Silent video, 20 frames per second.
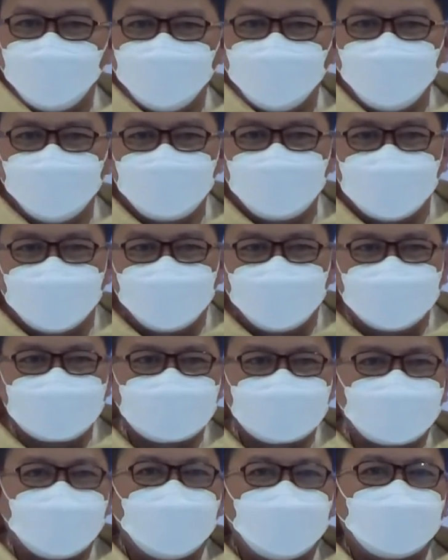ibu-ibu zaman
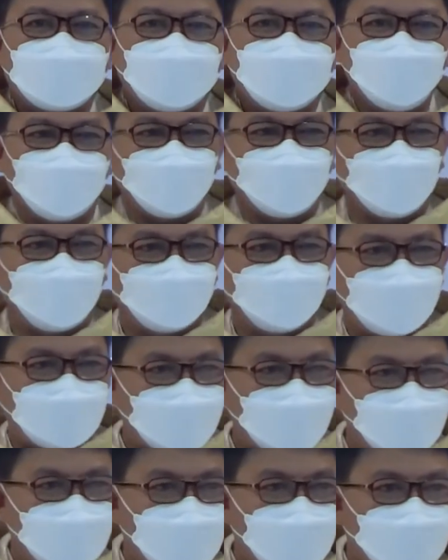sekarang. Waduh di
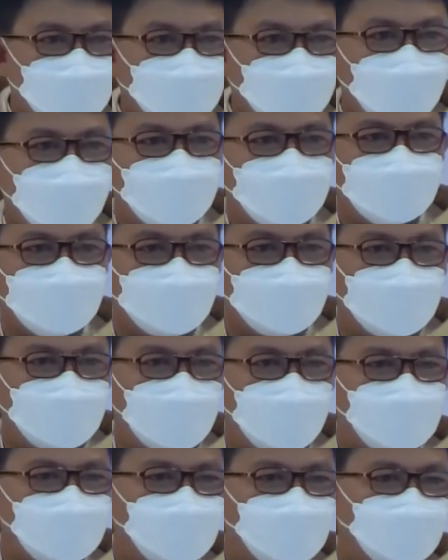mana anakku? Harus ini
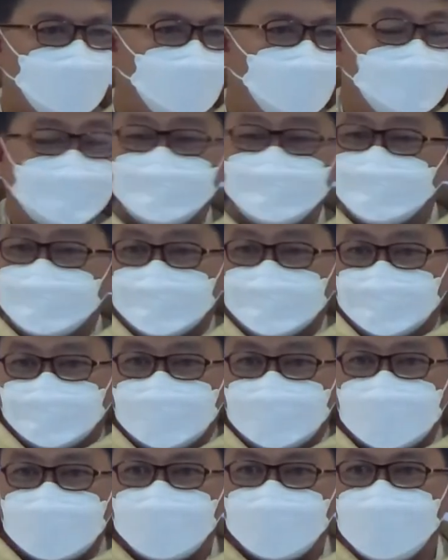harus itu.
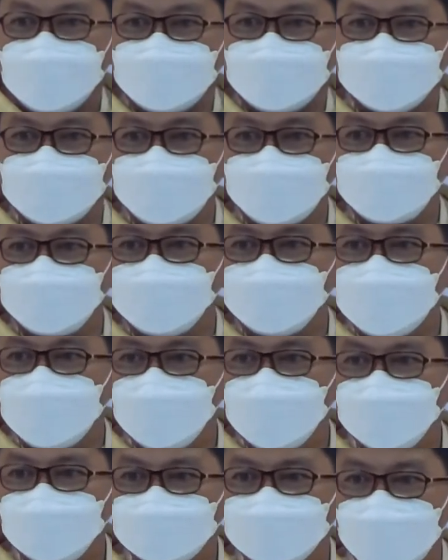Maria tetap tenang